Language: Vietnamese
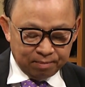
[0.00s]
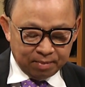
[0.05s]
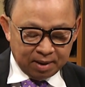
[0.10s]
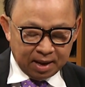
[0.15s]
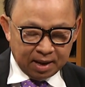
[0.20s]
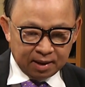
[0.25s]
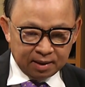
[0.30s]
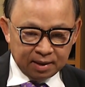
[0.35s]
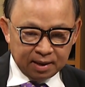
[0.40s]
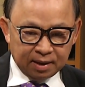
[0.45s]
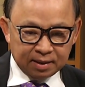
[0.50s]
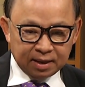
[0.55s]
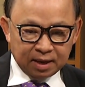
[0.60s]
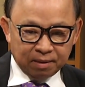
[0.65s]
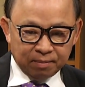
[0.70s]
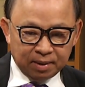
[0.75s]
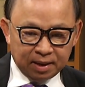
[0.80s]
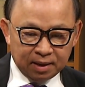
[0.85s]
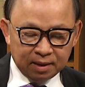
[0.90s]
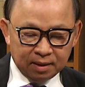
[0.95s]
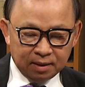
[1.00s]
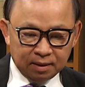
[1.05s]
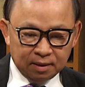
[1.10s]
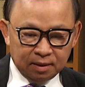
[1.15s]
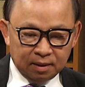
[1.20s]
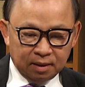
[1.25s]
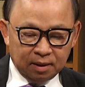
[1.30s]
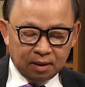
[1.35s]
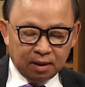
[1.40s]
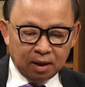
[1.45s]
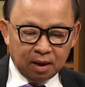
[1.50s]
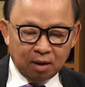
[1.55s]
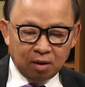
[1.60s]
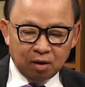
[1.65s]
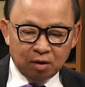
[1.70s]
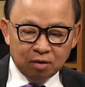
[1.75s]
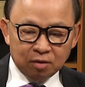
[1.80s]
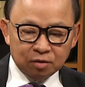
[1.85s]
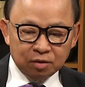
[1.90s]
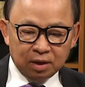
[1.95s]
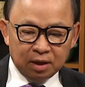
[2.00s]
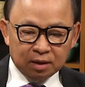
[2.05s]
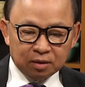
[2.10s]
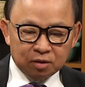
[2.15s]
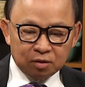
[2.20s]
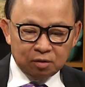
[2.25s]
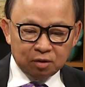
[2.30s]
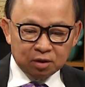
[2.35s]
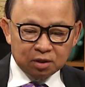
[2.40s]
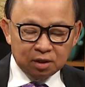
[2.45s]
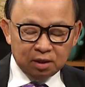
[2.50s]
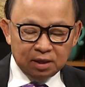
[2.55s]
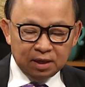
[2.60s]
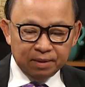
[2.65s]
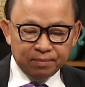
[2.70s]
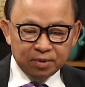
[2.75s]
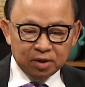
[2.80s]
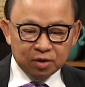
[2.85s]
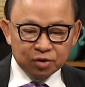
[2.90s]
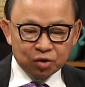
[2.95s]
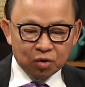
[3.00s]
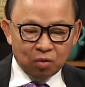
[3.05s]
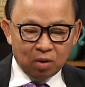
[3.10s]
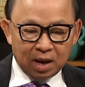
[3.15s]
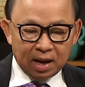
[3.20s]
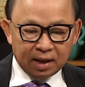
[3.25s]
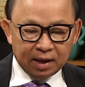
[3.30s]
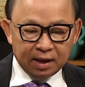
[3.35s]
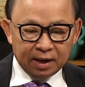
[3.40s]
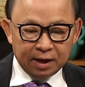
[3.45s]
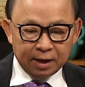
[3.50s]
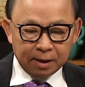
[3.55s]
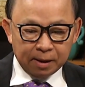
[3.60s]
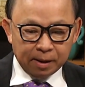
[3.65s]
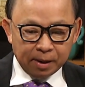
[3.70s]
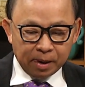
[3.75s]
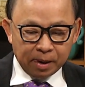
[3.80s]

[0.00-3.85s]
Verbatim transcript: bà. Dạ chào dạ. bà. Cảm ơn cô. Hello, dạ tôi luật sư Liêm, như luật sư Hoàng nghe đây.